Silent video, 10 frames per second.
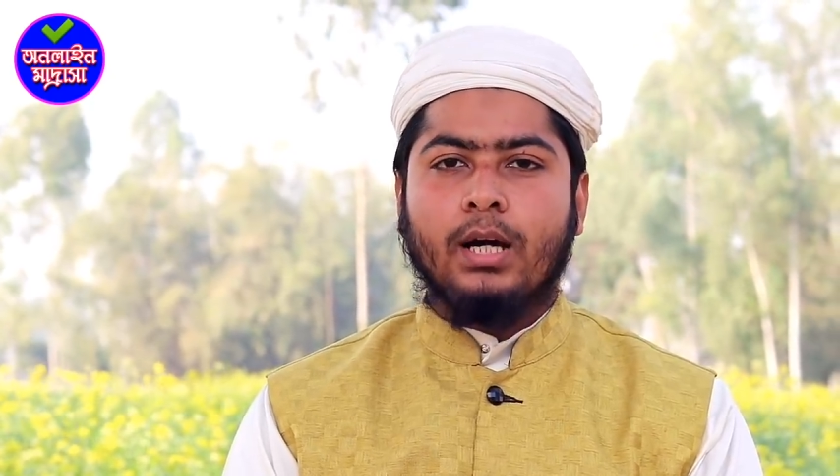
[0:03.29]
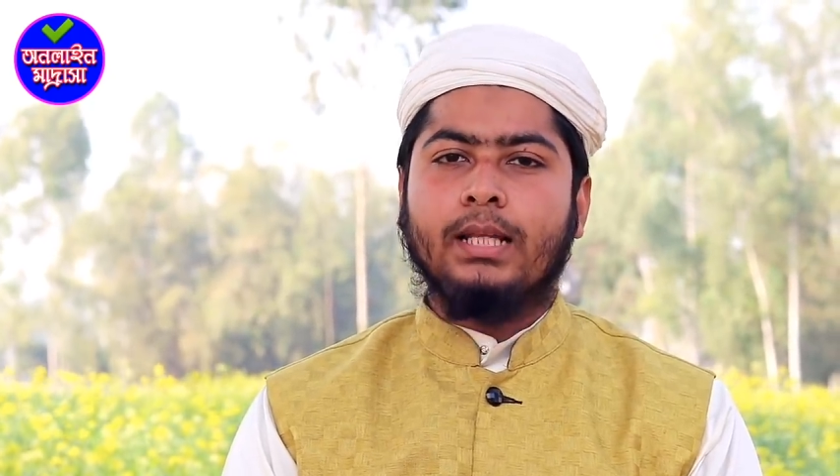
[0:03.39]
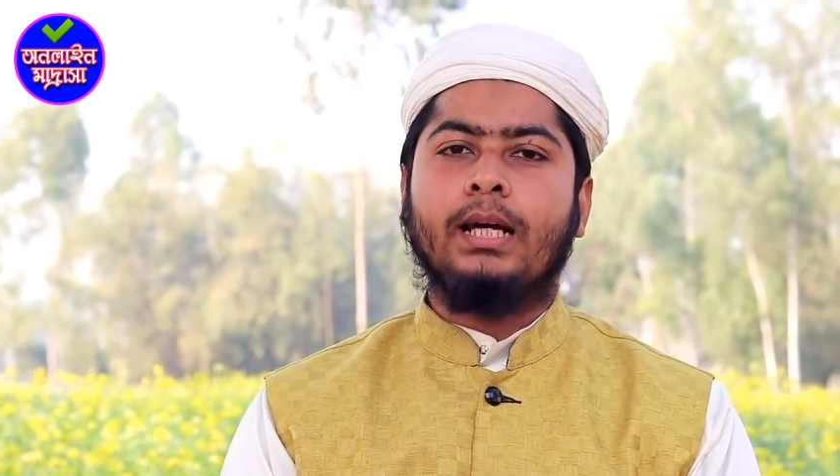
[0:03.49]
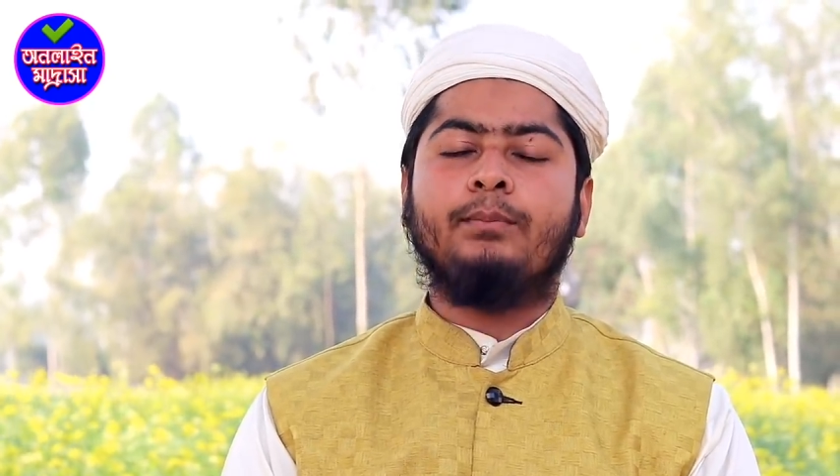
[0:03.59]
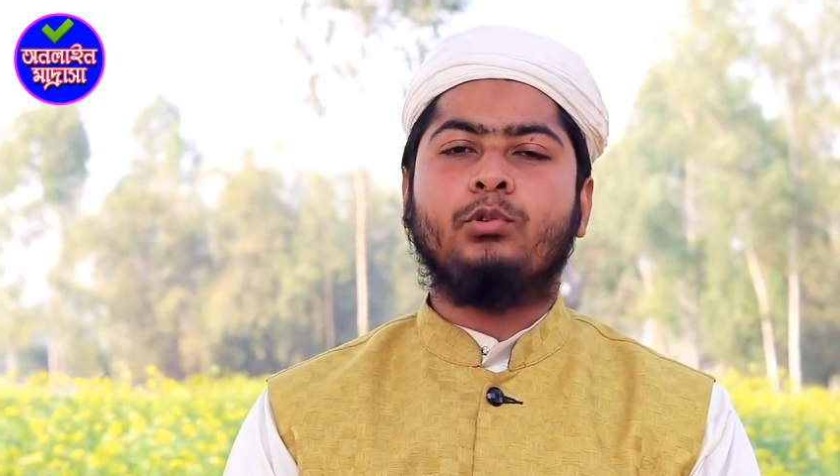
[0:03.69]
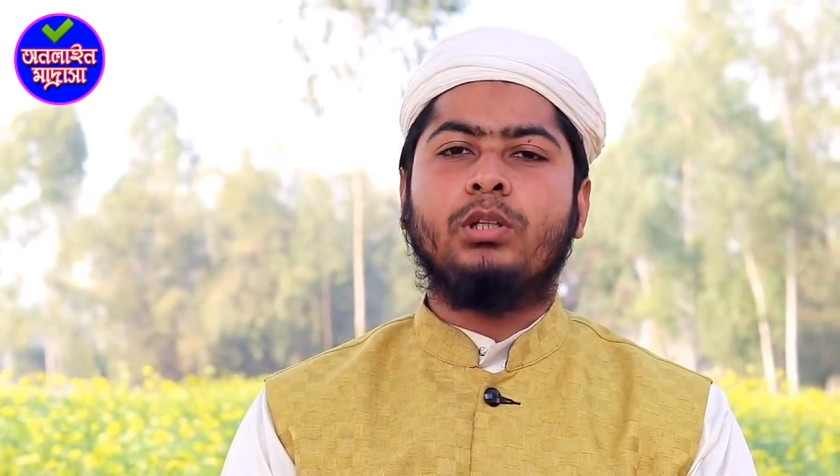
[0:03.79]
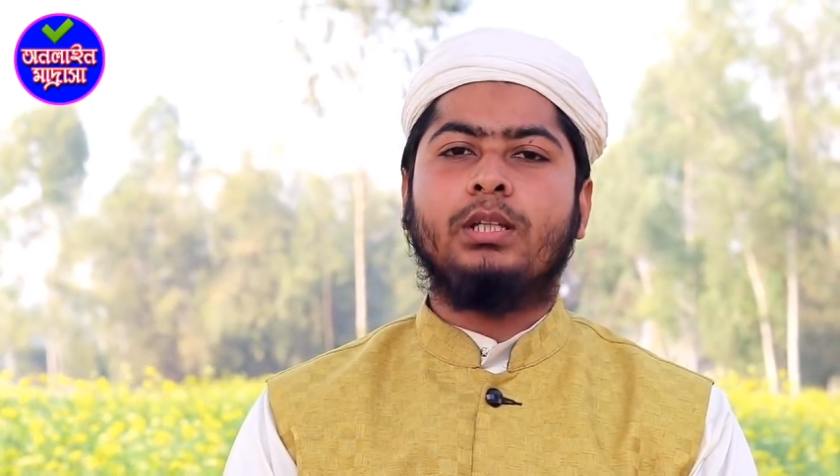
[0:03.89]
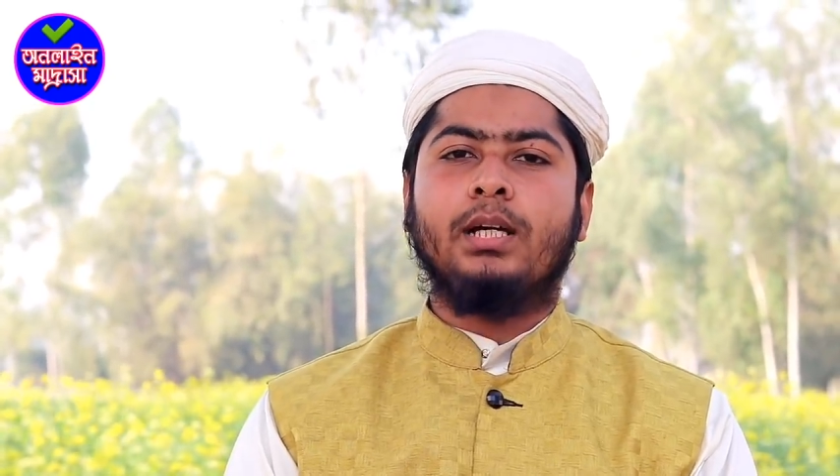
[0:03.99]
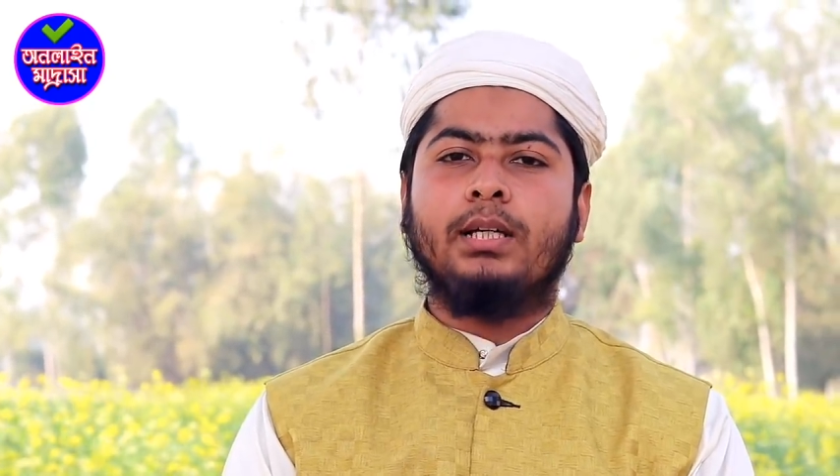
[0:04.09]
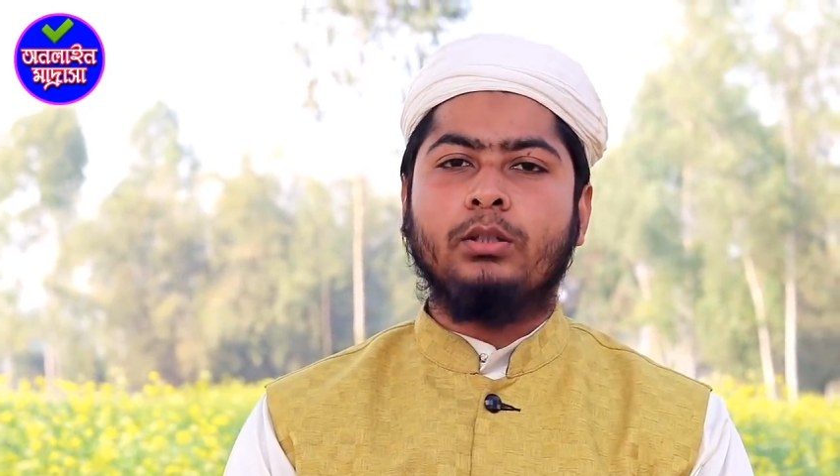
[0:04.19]

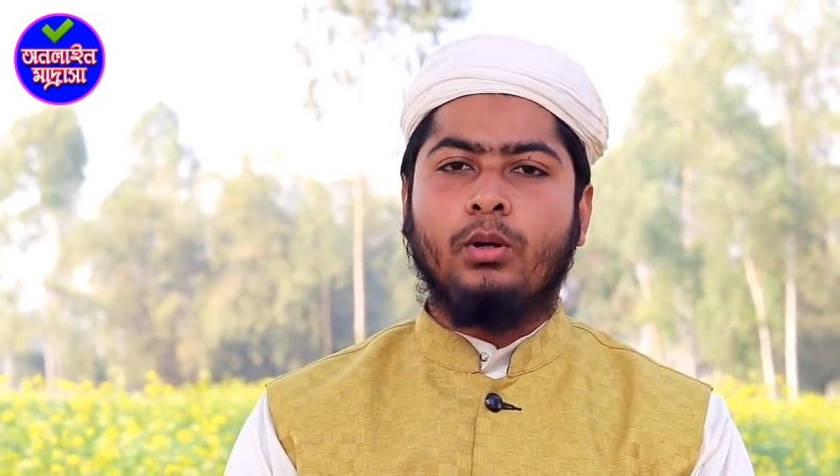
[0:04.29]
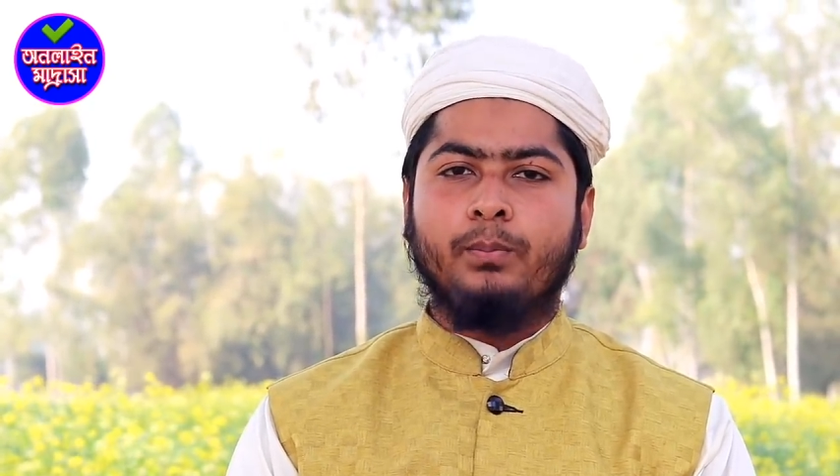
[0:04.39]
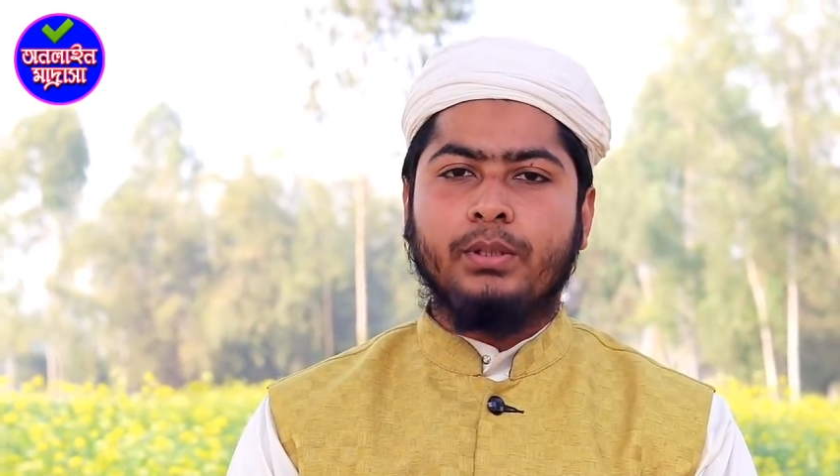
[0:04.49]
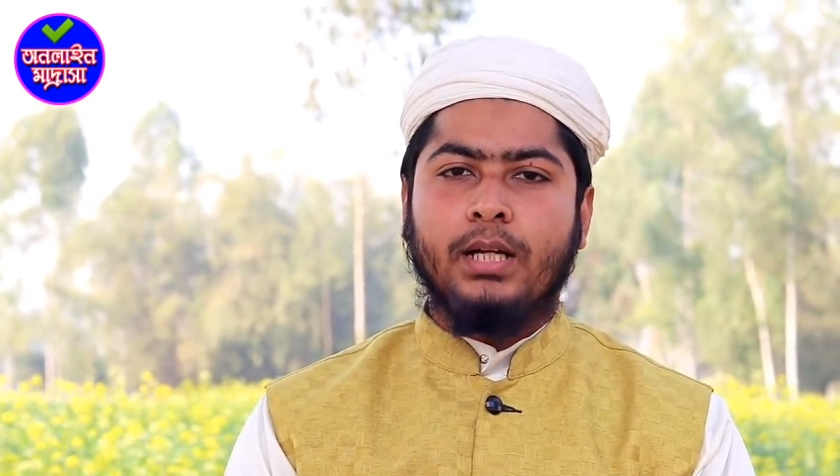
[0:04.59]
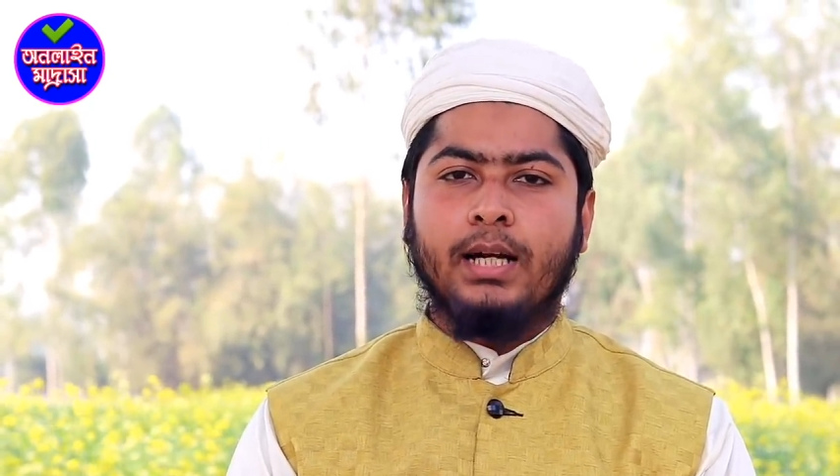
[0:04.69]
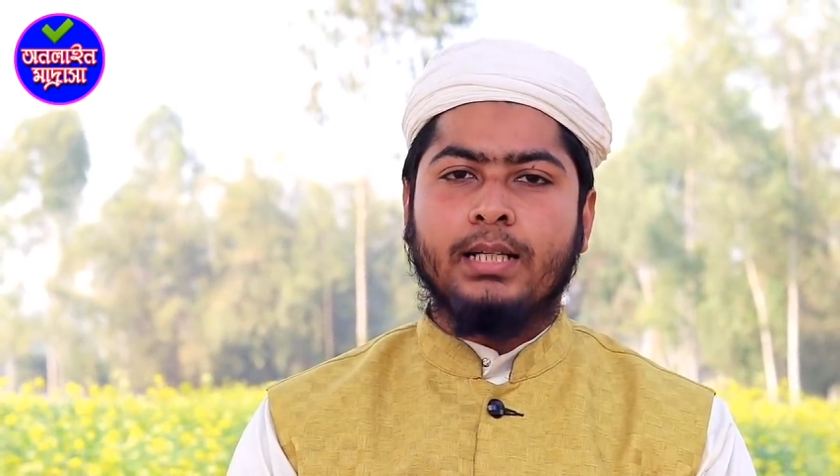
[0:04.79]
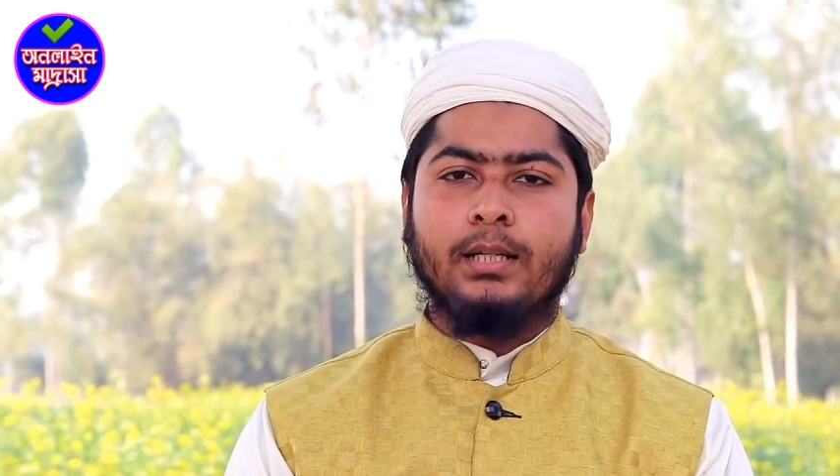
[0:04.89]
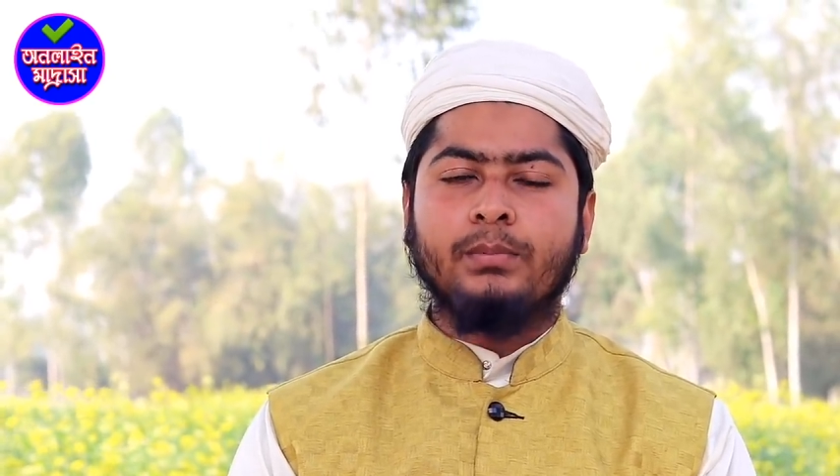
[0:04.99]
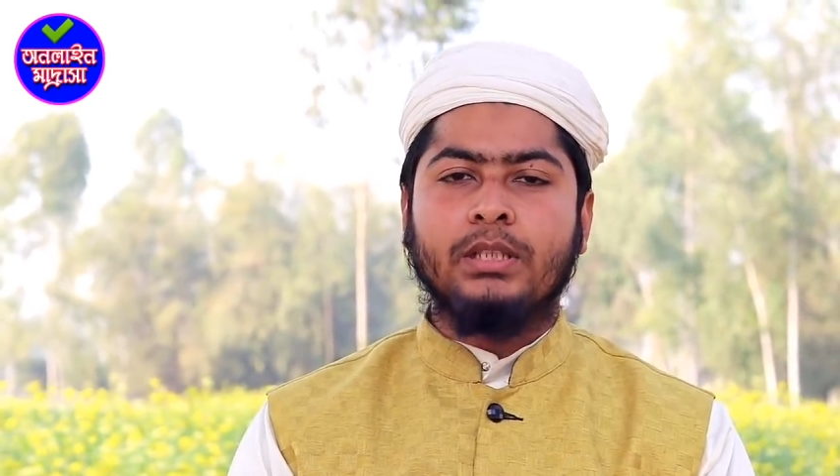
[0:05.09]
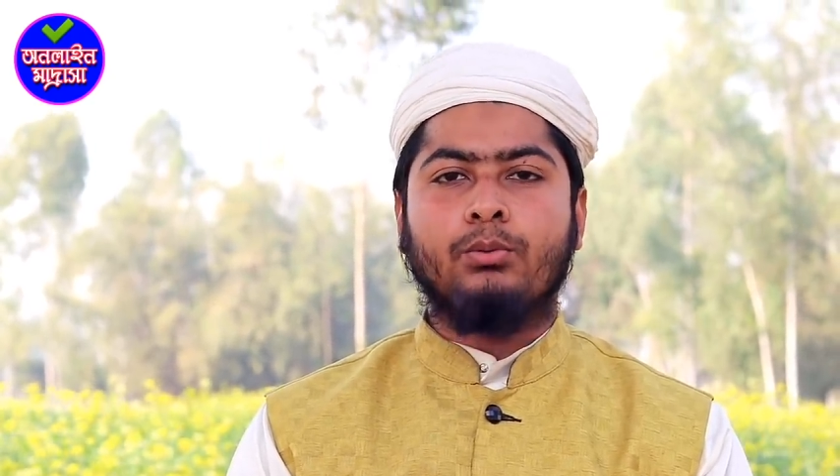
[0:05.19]
আলহামদুলিল্লাহ রবিল
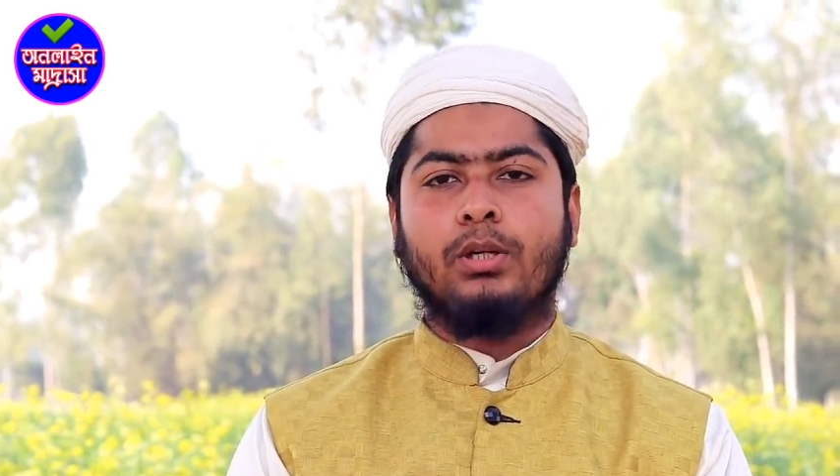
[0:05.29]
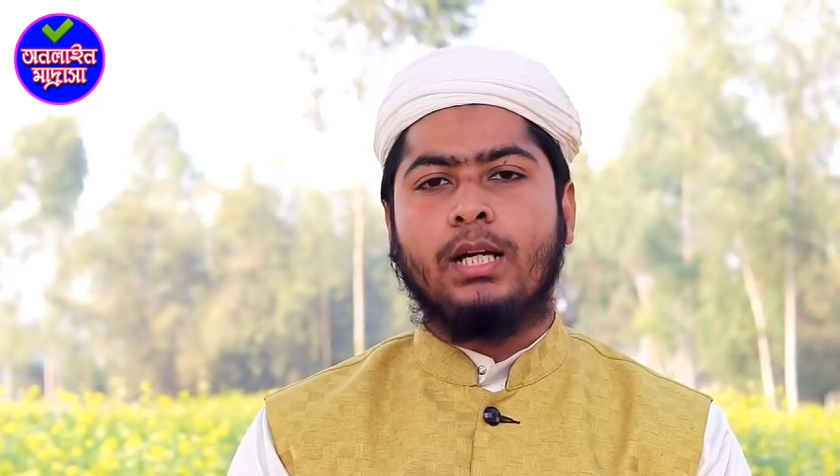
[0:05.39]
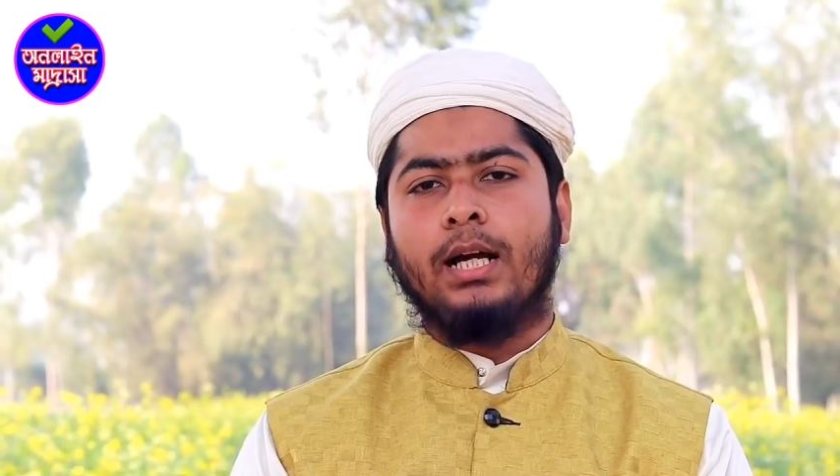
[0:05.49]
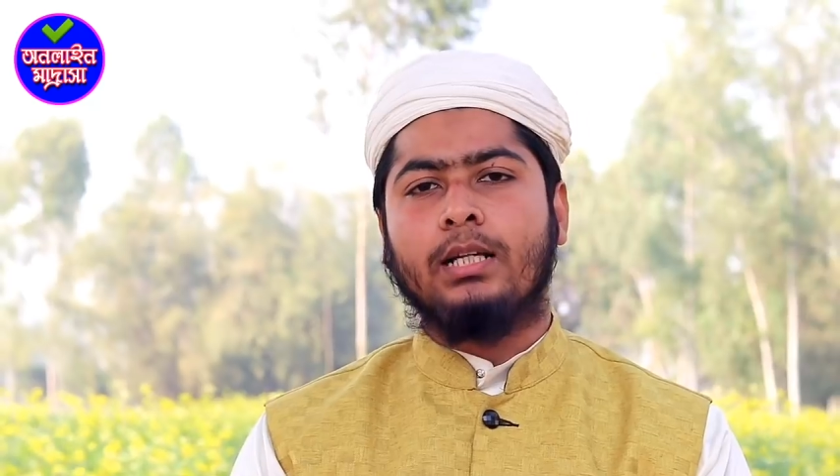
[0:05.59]
আলমিন ওয়াল